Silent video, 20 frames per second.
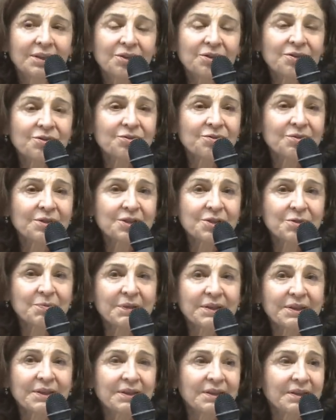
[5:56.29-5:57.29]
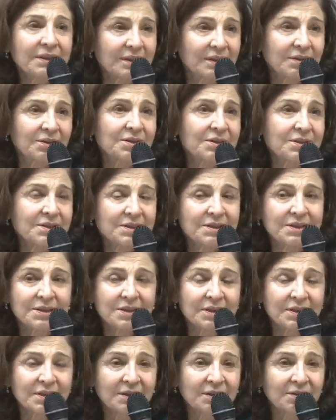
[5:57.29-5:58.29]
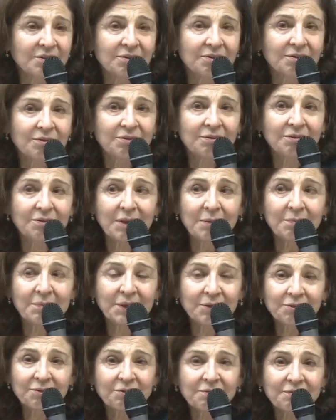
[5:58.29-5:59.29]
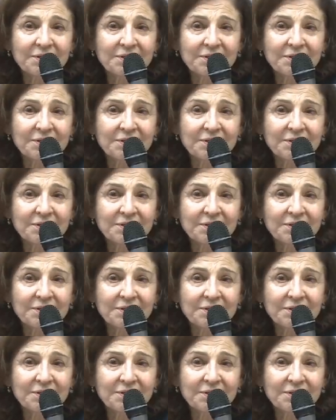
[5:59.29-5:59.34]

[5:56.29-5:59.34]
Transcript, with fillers: dans son esprit si on, l'a perdue,